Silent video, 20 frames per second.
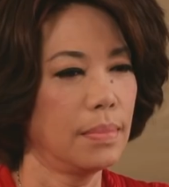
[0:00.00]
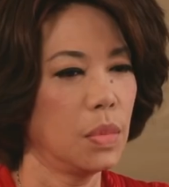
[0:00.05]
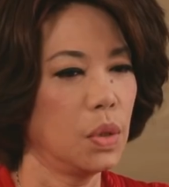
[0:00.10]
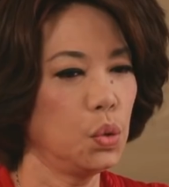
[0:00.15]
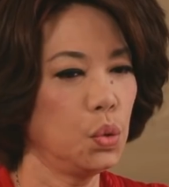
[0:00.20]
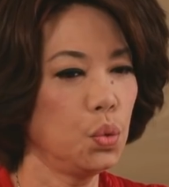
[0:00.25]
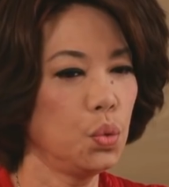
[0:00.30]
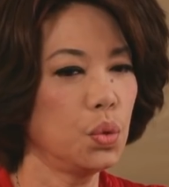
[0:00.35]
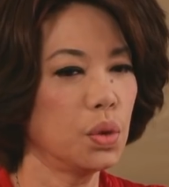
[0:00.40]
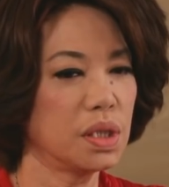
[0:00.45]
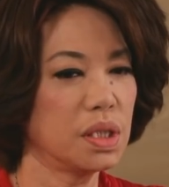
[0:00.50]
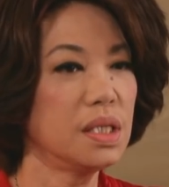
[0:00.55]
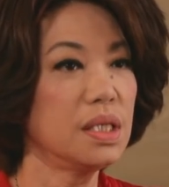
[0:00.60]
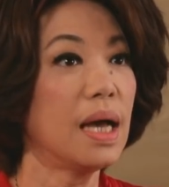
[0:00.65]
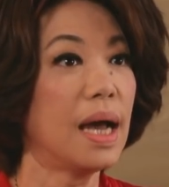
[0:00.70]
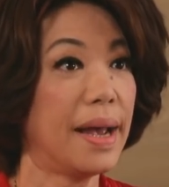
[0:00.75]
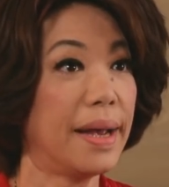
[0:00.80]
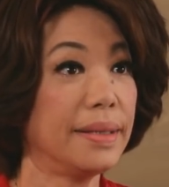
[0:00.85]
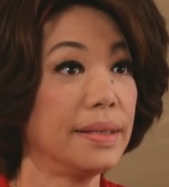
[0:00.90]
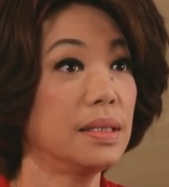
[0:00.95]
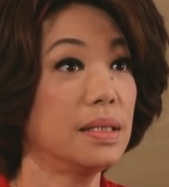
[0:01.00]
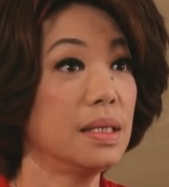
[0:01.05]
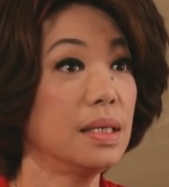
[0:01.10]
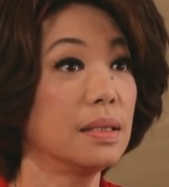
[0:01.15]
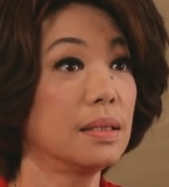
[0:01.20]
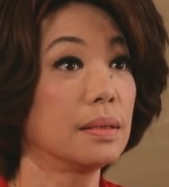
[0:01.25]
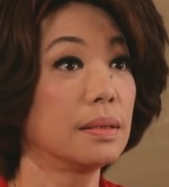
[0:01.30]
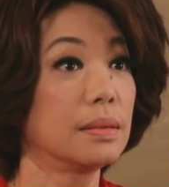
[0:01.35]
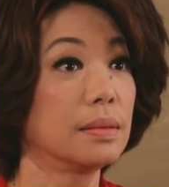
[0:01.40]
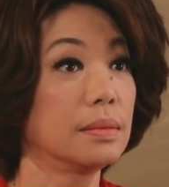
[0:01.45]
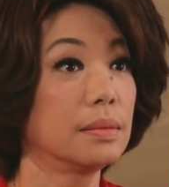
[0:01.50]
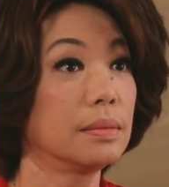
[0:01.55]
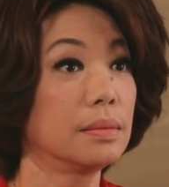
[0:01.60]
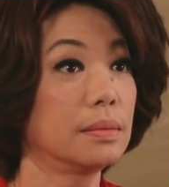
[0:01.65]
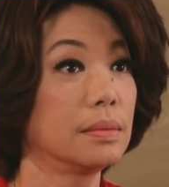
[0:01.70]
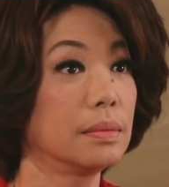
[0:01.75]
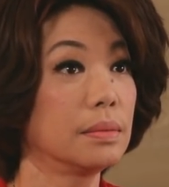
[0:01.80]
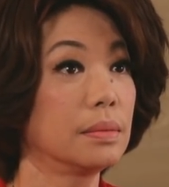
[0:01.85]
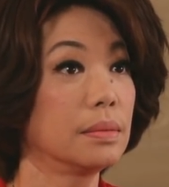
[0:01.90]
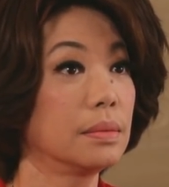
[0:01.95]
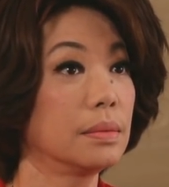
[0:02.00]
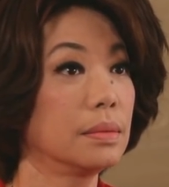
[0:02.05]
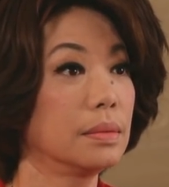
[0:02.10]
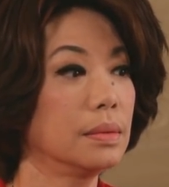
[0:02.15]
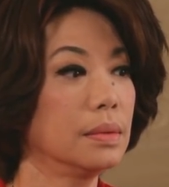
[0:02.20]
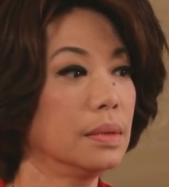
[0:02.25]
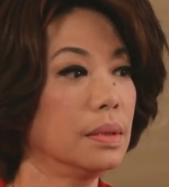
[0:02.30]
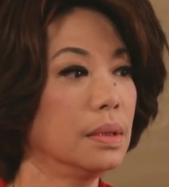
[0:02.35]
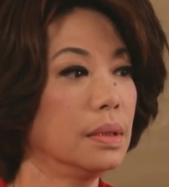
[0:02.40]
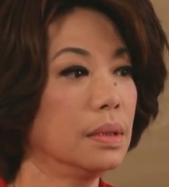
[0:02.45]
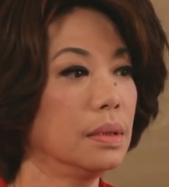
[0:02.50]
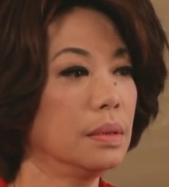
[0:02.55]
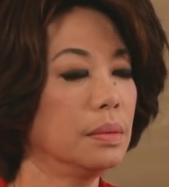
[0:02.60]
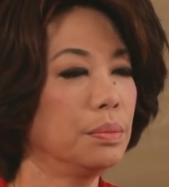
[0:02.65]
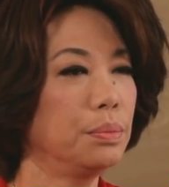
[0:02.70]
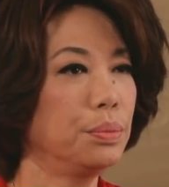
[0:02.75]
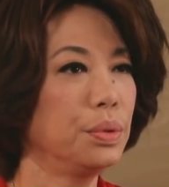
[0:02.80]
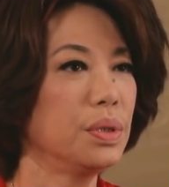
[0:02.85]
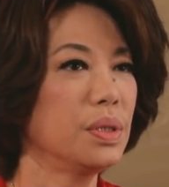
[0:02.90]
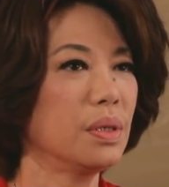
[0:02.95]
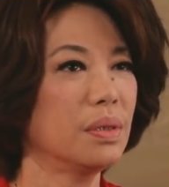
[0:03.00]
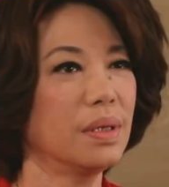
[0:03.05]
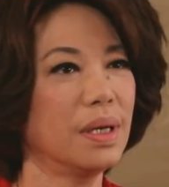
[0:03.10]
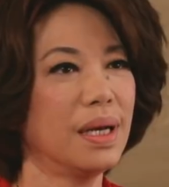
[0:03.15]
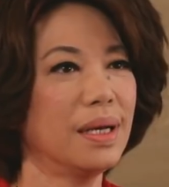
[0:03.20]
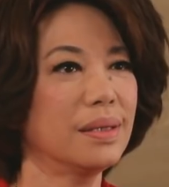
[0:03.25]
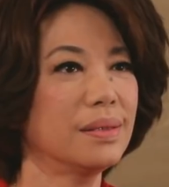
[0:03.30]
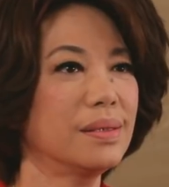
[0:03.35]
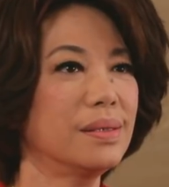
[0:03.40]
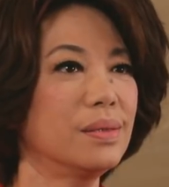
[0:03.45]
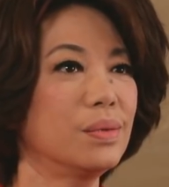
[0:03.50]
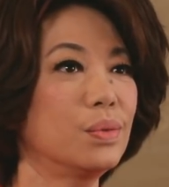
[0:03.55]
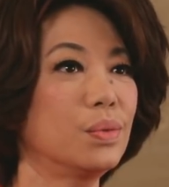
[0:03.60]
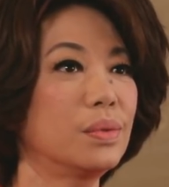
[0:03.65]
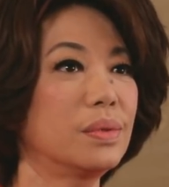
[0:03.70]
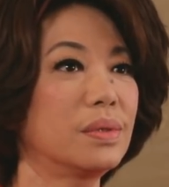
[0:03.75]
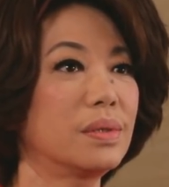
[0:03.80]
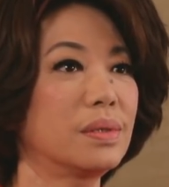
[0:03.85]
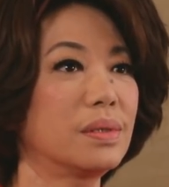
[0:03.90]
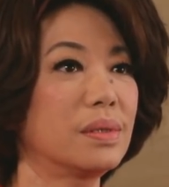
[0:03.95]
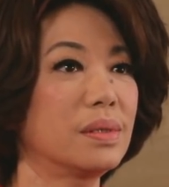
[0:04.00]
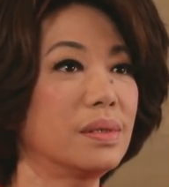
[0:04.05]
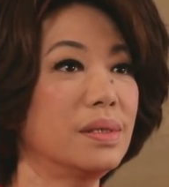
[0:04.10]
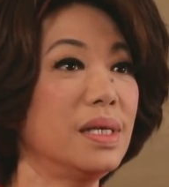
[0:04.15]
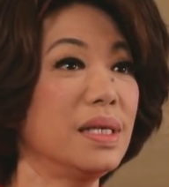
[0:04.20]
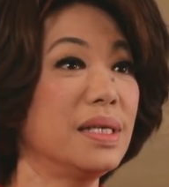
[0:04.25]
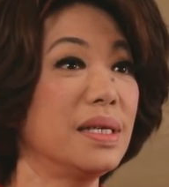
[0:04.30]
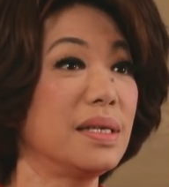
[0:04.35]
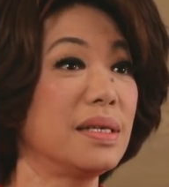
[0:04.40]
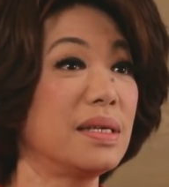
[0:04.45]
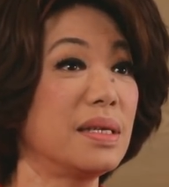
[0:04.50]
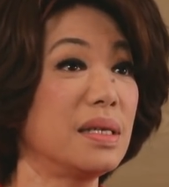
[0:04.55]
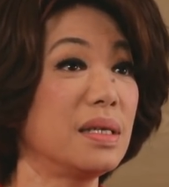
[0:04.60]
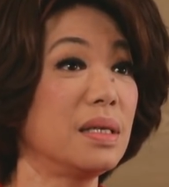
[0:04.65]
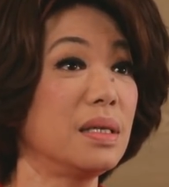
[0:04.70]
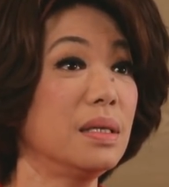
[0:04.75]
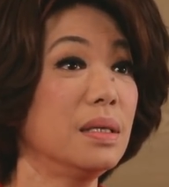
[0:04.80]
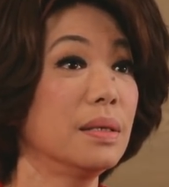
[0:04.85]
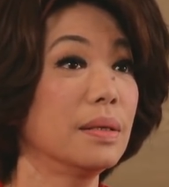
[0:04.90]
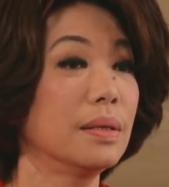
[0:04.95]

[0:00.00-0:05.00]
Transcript: 如果是癌症，呃，不晓得他是第几期